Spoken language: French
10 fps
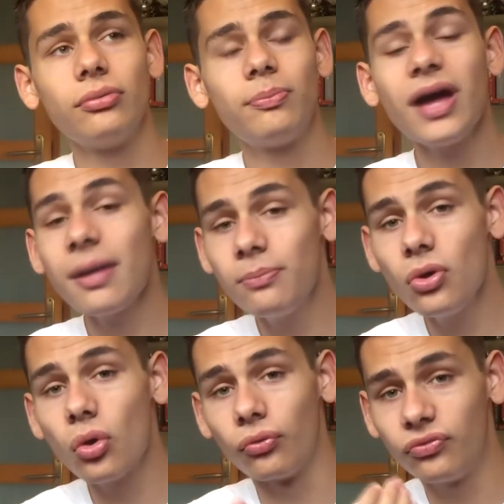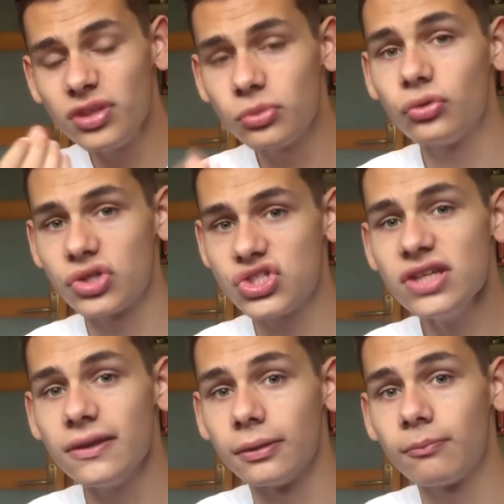par rapport au film
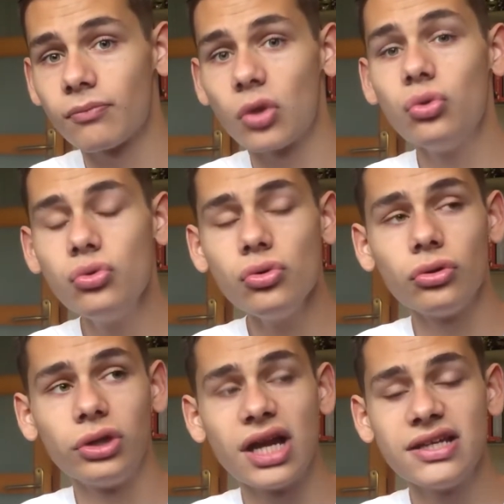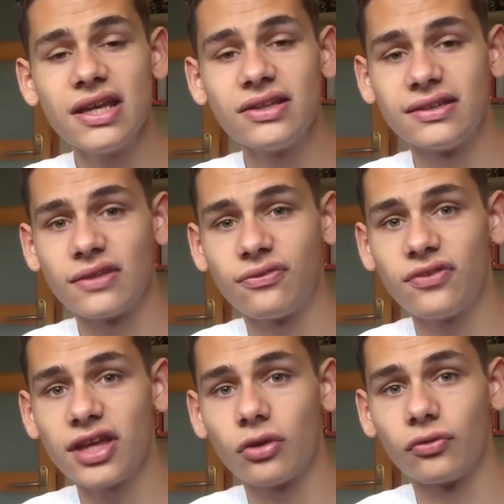d'origine, où l'alien était
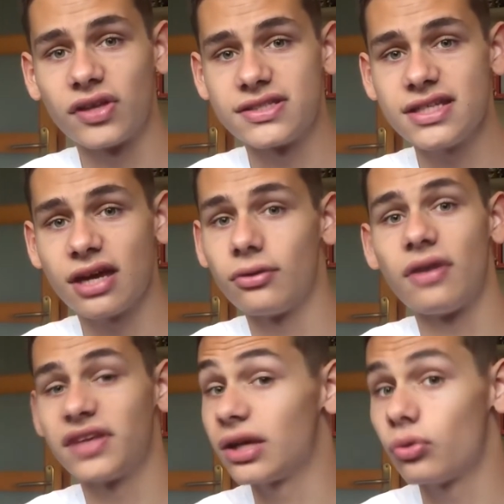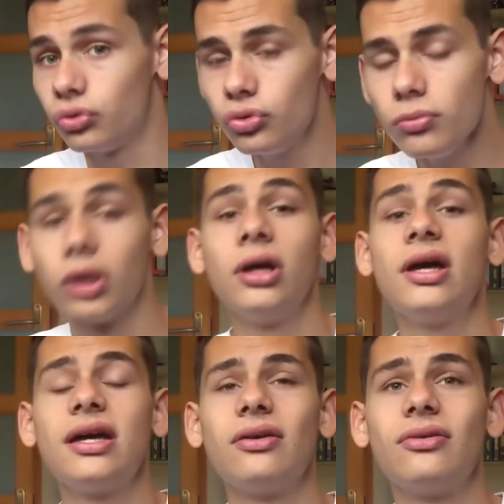fait, on va dire, avec un costume,
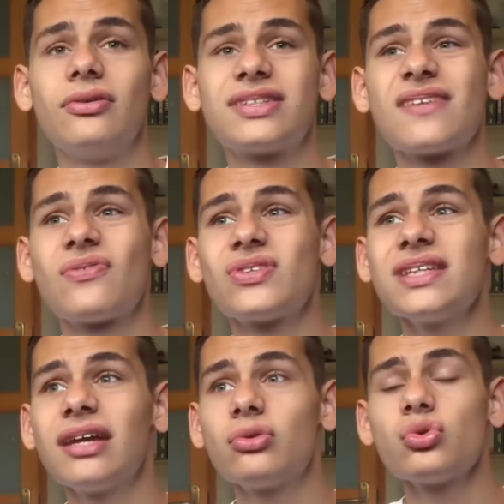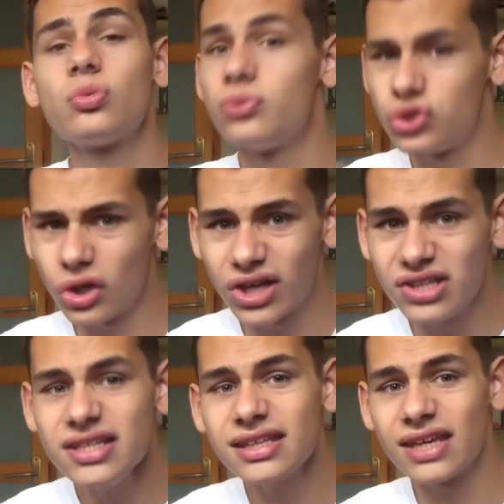ça faisait quelque chose de plus
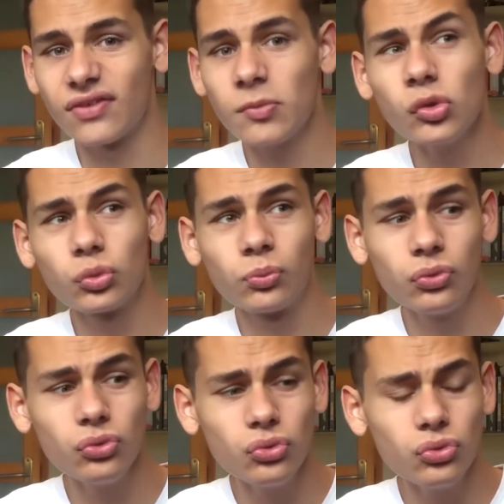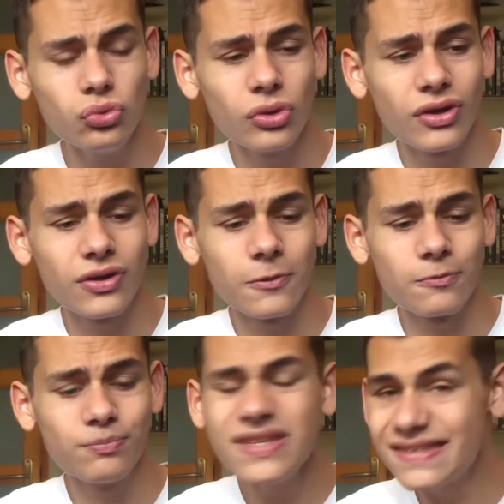organique et vraiment de plus
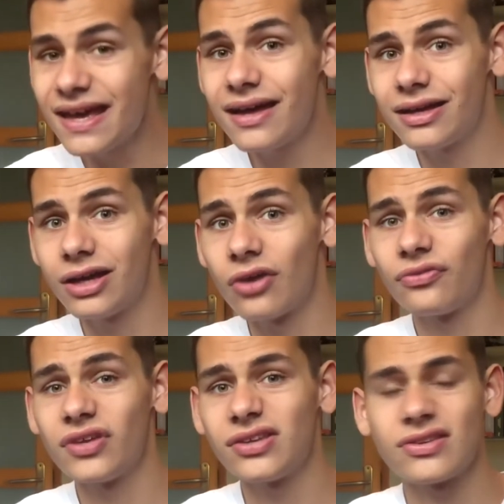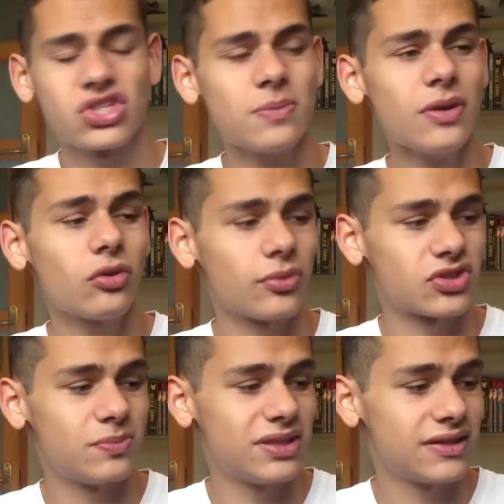bizarre, en fait. Je sais pas comment
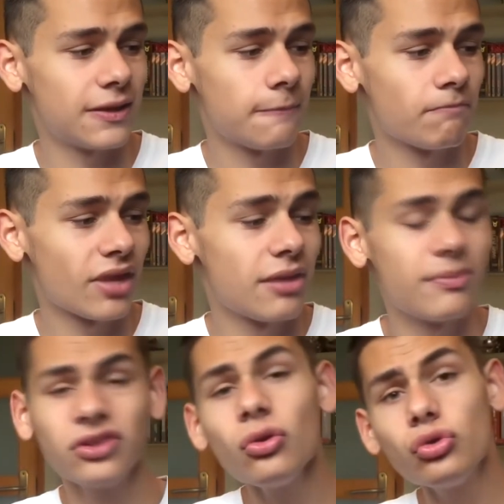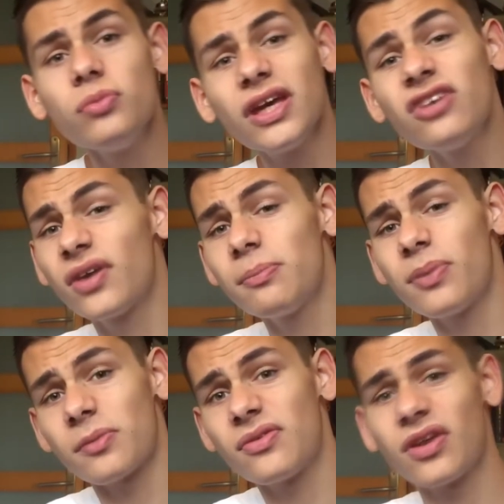expliquer. Maintenant, le numérique
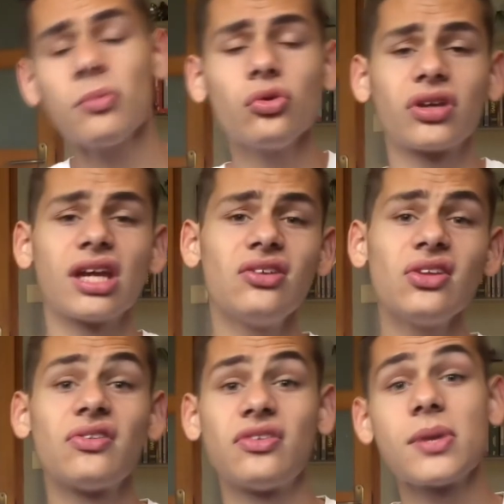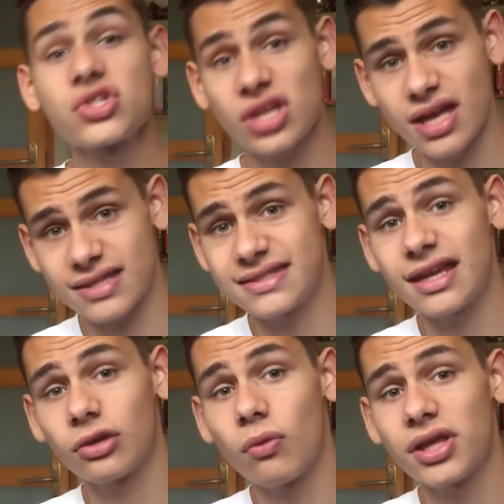permet vraiment de réaliser des images assez
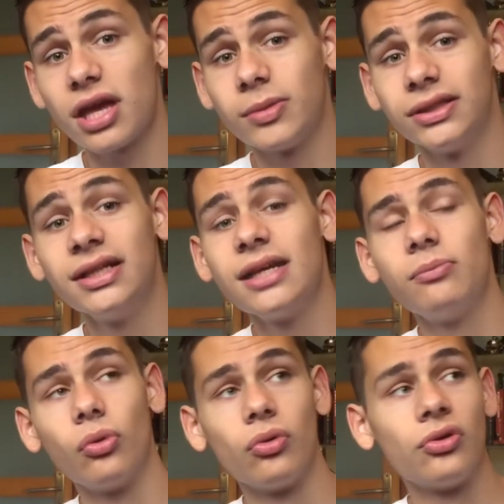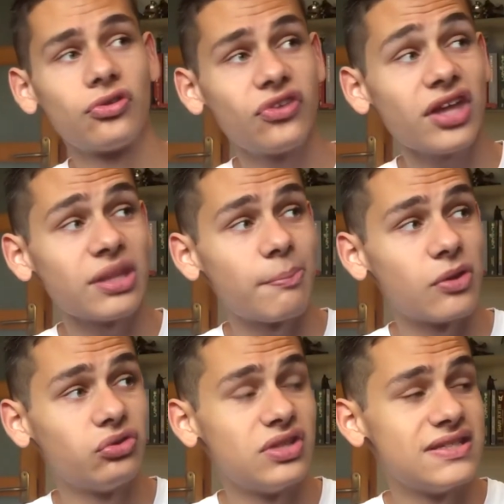incroyables. Bon, ça n'a
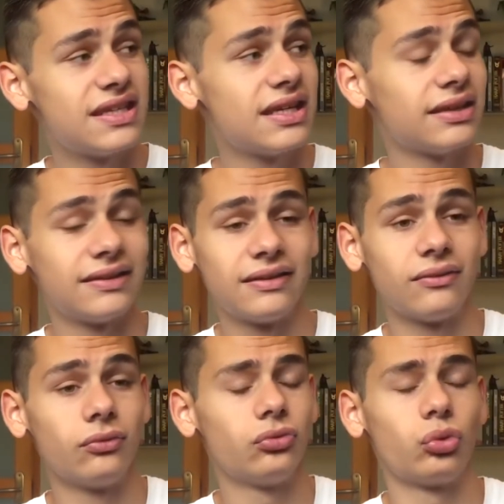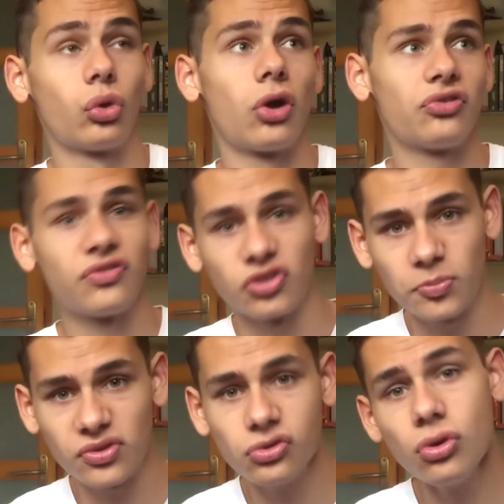pas utilisé de, grands effets
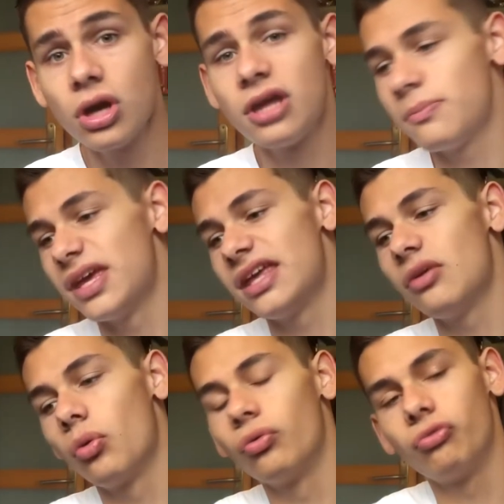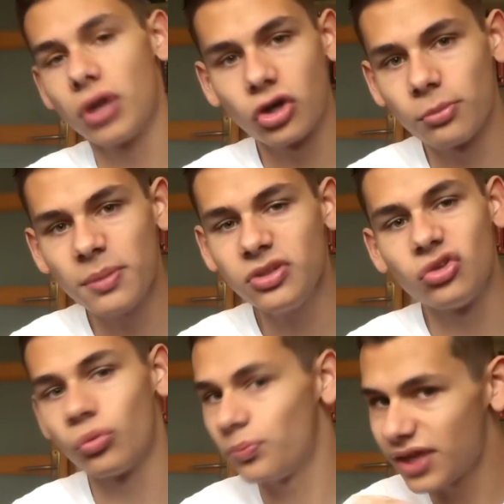spéciaux, mais on voit quand même
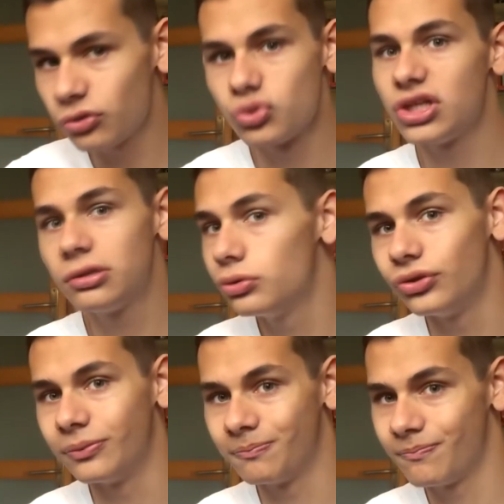qu'ils ont bien retouché le clown.